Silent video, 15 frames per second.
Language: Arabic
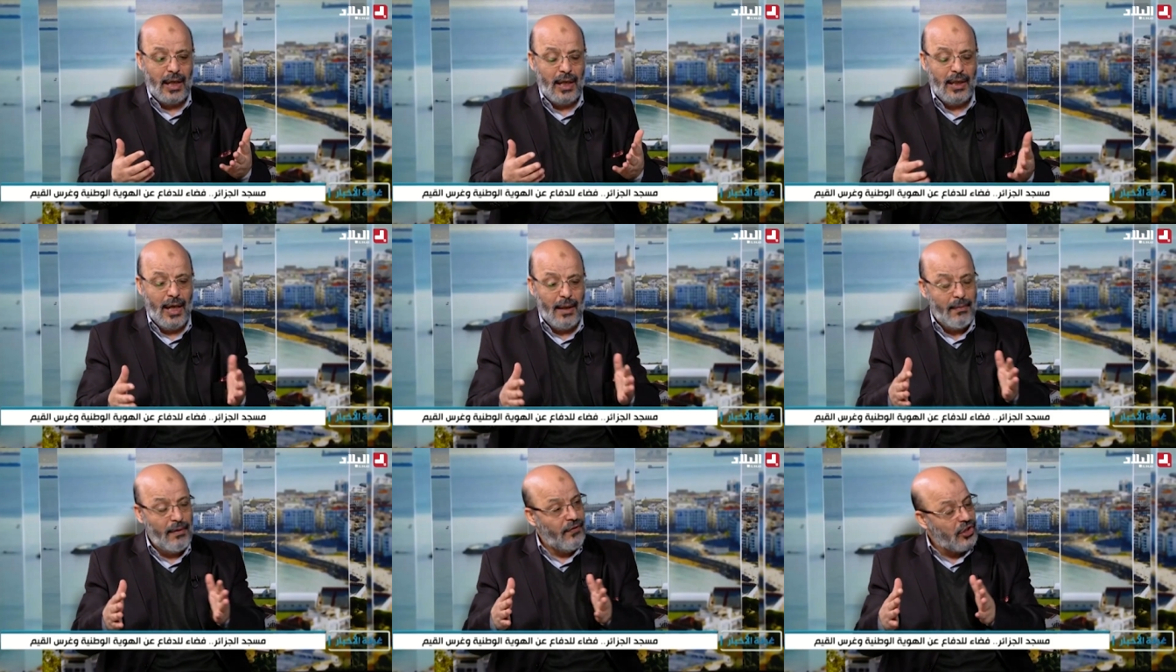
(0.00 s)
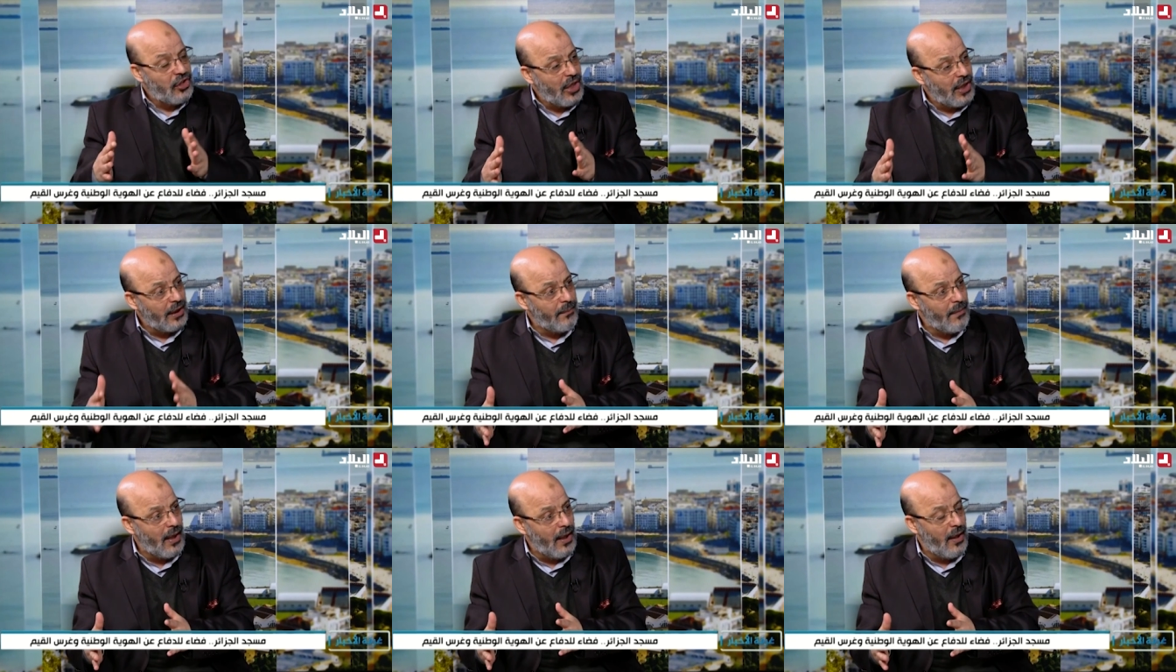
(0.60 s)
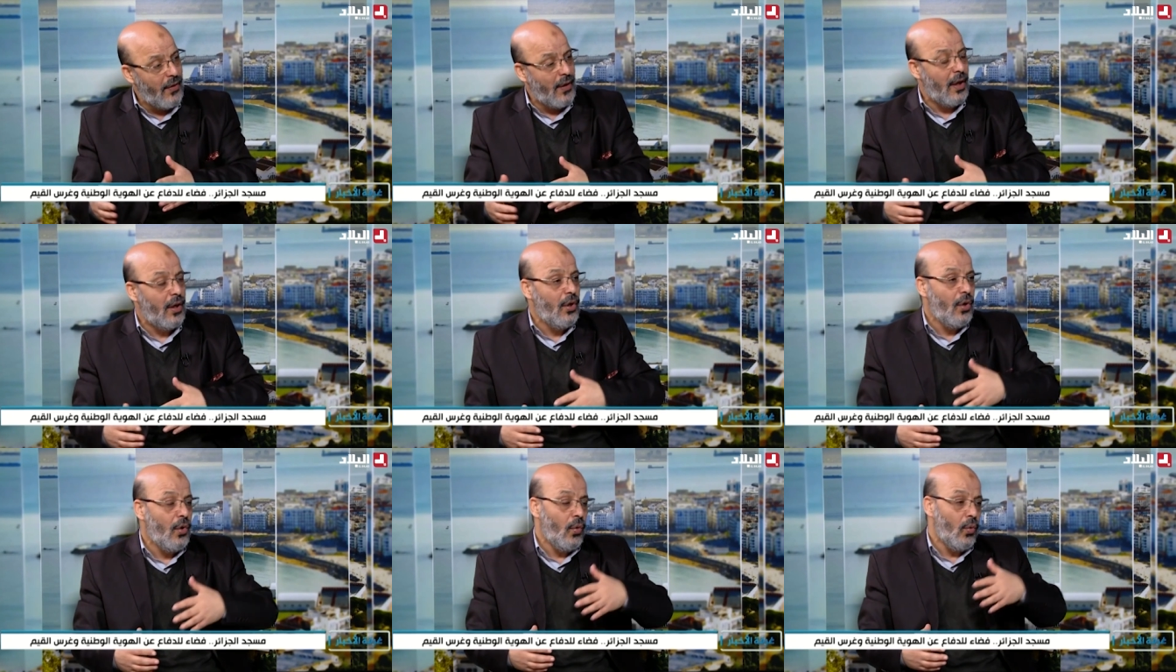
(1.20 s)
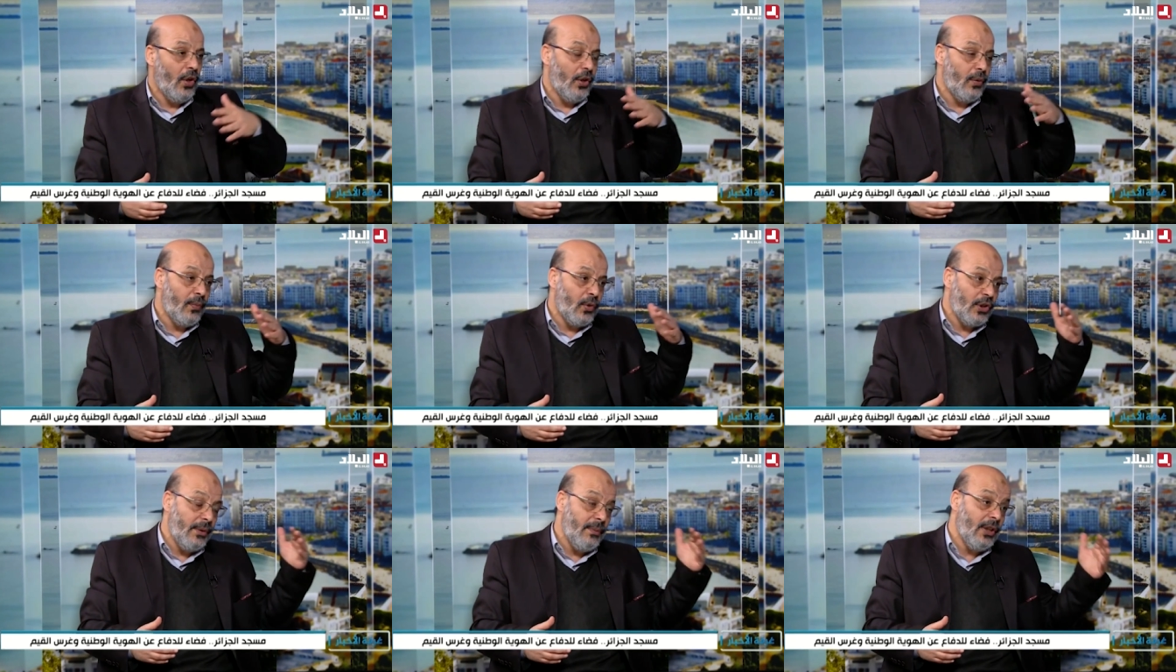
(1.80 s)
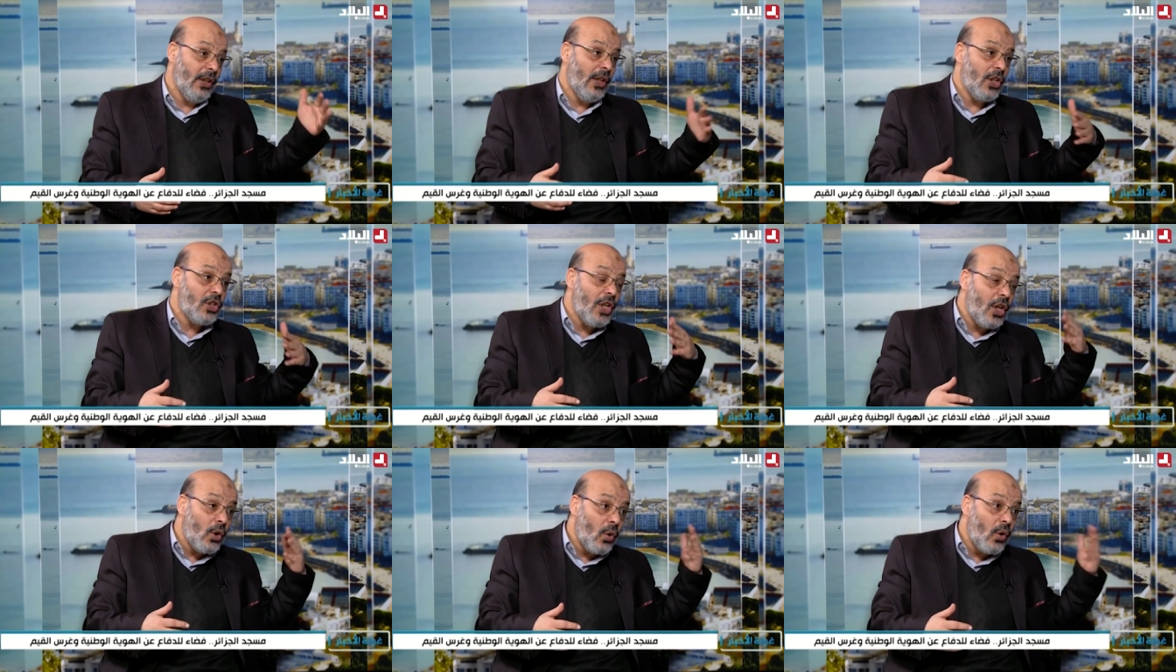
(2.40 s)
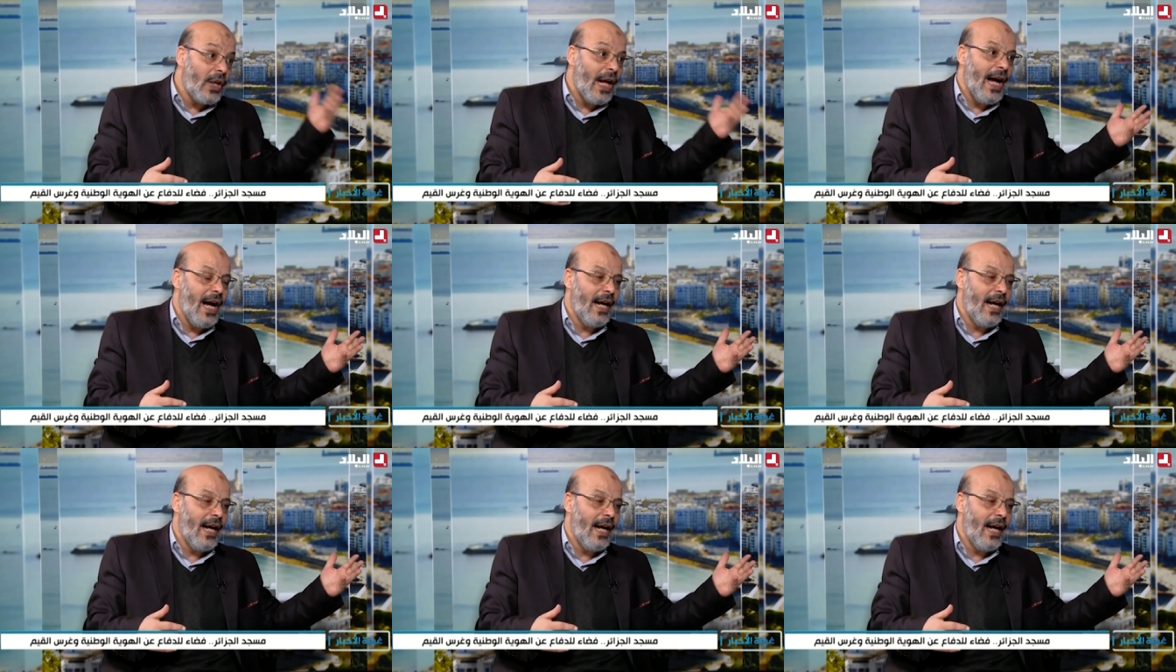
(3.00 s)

للعمل في شهر كما هذا ونحن مقدمين على في شهر ليلة القرآن